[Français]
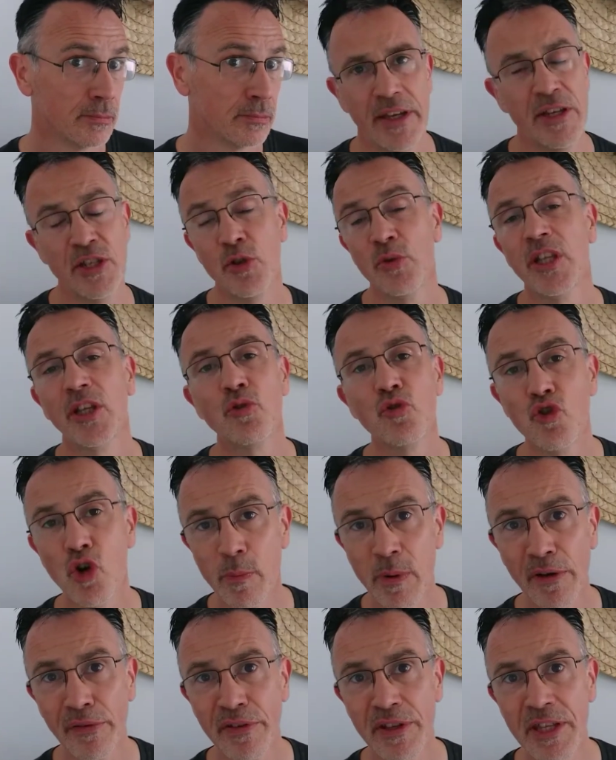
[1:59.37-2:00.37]
Et ce n'est toujours
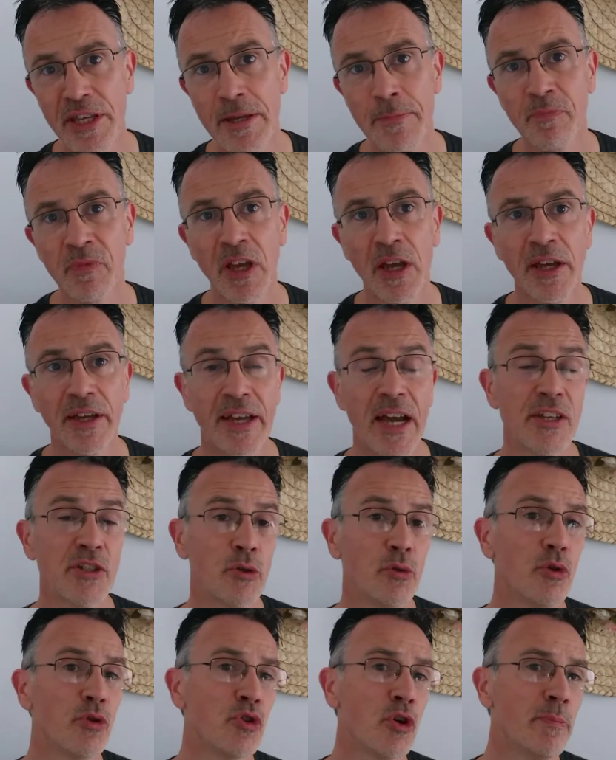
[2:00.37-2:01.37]
pas fini, car
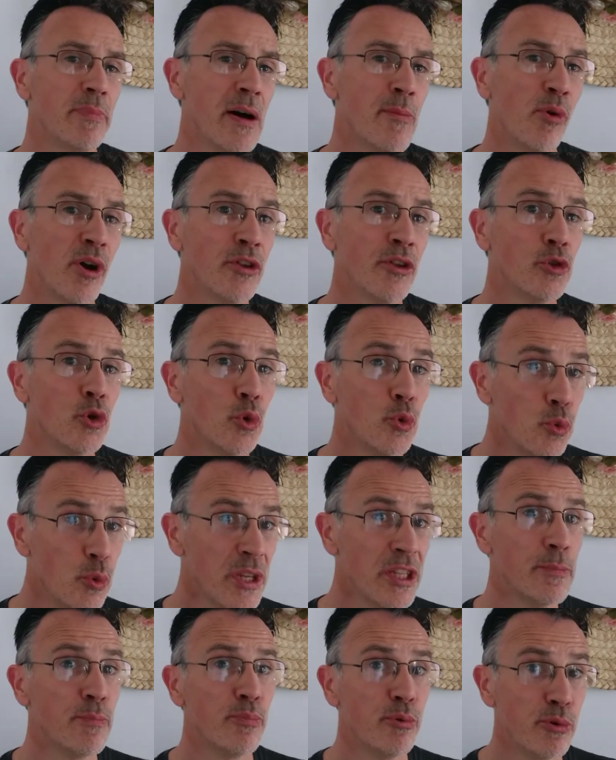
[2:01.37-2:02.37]
ce ne sont pas moins de
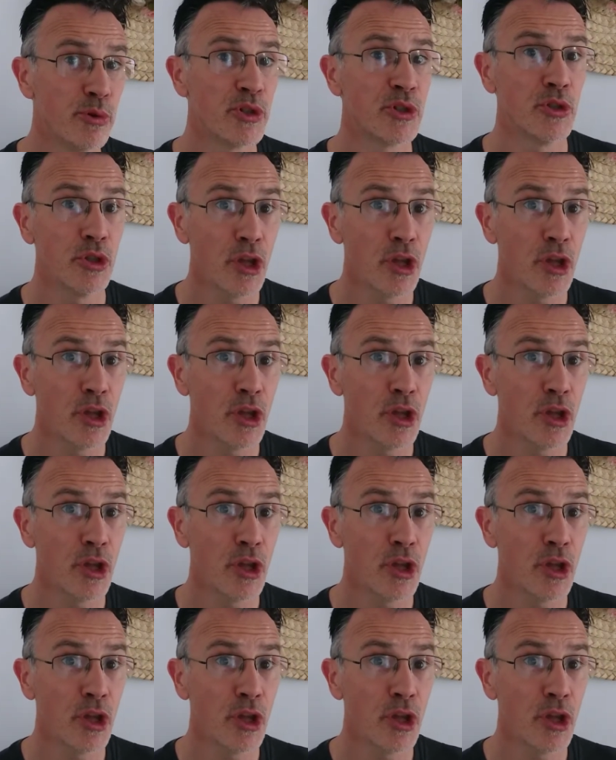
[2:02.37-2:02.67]
8 plus